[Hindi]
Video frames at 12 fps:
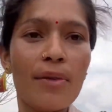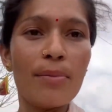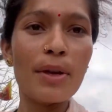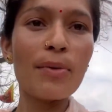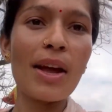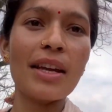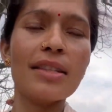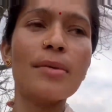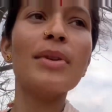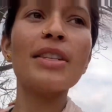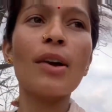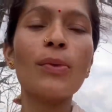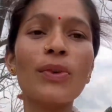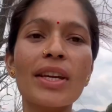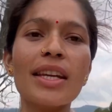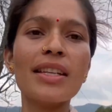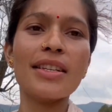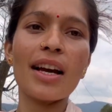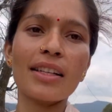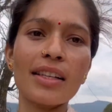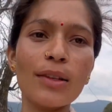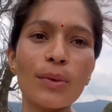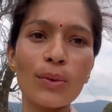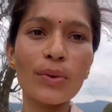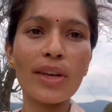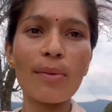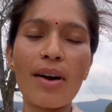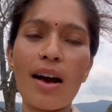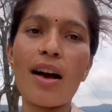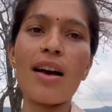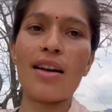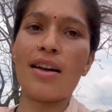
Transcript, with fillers: फिर वहीं से मैं जाऊंगी जान के लोगों के वहाँ